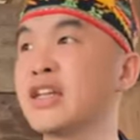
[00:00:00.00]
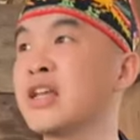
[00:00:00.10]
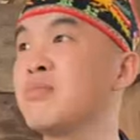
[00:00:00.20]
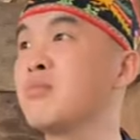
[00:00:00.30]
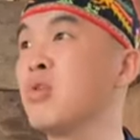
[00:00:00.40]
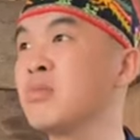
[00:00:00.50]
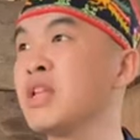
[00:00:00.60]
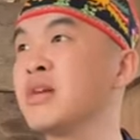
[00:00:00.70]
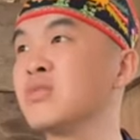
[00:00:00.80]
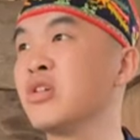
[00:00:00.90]
ghi cách đây
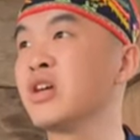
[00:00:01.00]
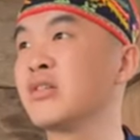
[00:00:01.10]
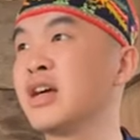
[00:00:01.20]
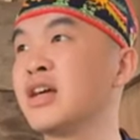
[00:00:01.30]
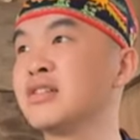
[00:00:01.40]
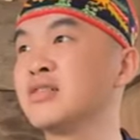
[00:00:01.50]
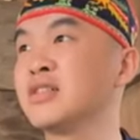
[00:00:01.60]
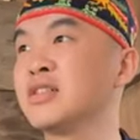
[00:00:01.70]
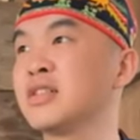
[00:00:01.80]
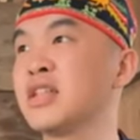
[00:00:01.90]
40 năm rồi Ngọc ạ à
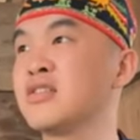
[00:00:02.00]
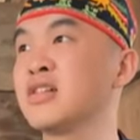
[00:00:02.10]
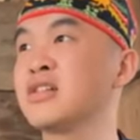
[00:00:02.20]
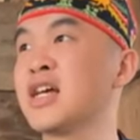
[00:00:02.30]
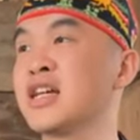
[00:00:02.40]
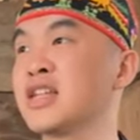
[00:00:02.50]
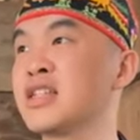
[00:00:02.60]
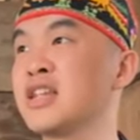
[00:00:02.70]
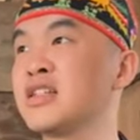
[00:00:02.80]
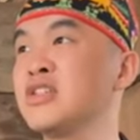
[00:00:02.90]
ta dở ra cái
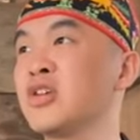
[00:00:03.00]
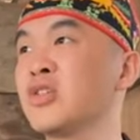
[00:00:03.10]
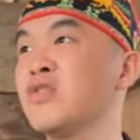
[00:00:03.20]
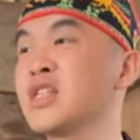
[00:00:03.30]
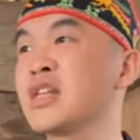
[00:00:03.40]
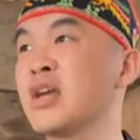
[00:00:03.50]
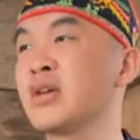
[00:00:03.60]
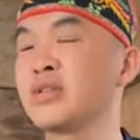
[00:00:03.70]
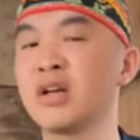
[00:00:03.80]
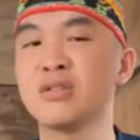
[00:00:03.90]
sách chữ nho nó viết sai
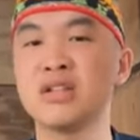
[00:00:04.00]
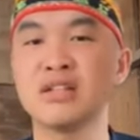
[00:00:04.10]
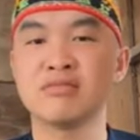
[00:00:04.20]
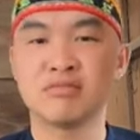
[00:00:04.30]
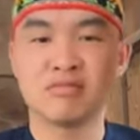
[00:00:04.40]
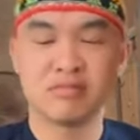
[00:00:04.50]
hoàn toàn luôn ạ